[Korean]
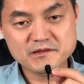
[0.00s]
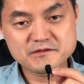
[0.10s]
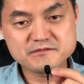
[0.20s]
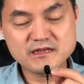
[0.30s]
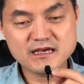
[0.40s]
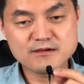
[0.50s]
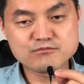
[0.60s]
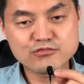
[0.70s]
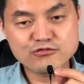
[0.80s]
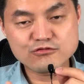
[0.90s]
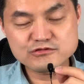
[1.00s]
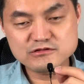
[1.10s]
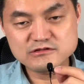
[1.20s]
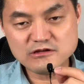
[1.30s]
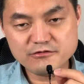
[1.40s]
근데
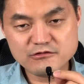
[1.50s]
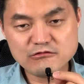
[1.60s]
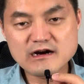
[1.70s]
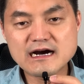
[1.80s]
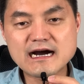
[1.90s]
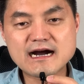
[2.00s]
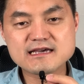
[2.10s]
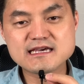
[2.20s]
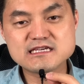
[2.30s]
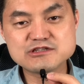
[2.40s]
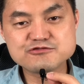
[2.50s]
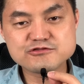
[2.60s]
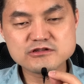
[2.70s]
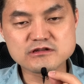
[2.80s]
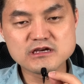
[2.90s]
모든 선과 악의
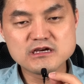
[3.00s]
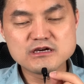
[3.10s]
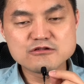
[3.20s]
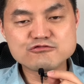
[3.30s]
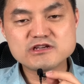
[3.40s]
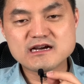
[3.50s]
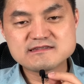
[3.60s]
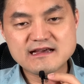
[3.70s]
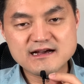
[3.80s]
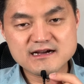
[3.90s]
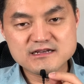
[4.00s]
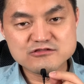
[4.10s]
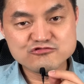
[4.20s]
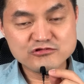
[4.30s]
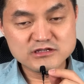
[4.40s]
기준은 우리가
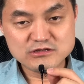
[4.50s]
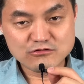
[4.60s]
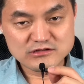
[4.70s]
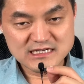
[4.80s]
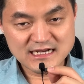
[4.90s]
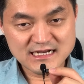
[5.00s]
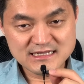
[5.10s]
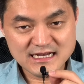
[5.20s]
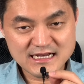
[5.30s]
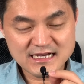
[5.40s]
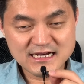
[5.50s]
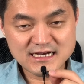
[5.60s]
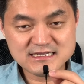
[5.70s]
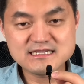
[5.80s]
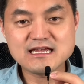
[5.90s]
생각하는 윤리적으로
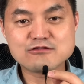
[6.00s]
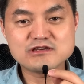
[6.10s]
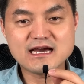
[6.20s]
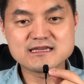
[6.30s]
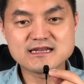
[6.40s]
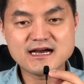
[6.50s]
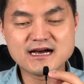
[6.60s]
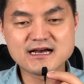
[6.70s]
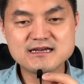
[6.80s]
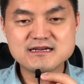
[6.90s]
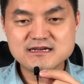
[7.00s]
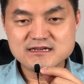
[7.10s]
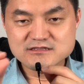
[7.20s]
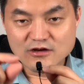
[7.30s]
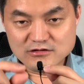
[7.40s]
착하다 이 내용이 아니라
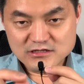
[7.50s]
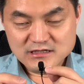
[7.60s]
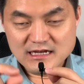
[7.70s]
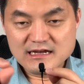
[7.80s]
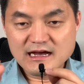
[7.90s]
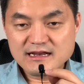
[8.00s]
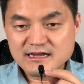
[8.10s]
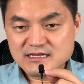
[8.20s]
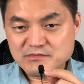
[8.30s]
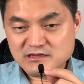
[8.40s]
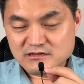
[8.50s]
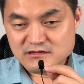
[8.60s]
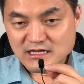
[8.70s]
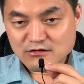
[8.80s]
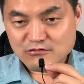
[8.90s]
선은 하나님의
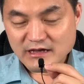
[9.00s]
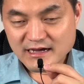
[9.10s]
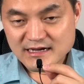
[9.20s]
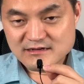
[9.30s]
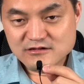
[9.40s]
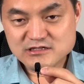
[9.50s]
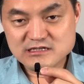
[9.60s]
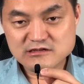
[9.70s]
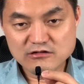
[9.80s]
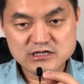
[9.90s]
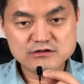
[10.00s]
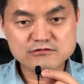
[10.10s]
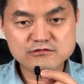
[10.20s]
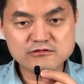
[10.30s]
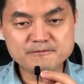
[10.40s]
뜻대로 행하는 것이
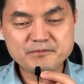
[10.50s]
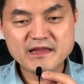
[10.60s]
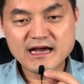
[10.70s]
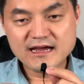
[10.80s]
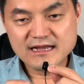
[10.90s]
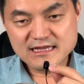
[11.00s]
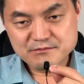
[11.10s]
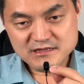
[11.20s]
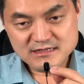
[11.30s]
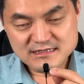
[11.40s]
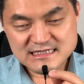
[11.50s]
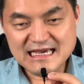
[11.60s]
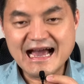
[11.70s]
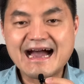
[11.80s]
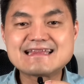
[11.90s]
선이고 하나님의 뜻이
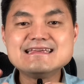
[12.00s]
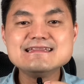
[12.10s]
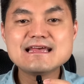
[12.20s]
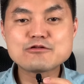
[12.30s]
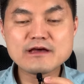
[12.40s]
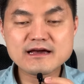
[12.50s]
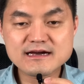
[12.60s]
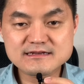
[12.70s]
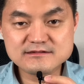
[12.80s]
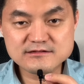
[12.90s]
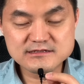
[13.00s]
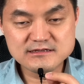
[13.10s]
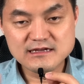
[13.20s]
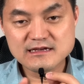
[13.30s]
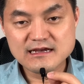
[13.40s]
아닌 대로 행하는
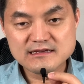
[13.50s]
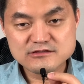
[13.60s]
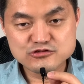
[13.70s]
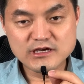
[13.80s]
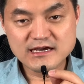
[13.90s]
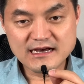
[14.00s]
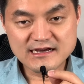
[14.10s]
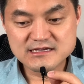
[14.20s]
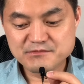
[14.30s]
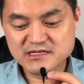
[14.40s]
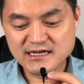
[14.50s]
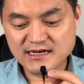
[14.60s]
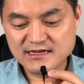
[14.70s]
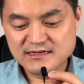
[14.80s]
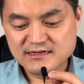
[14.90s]
것은 죄악입니다.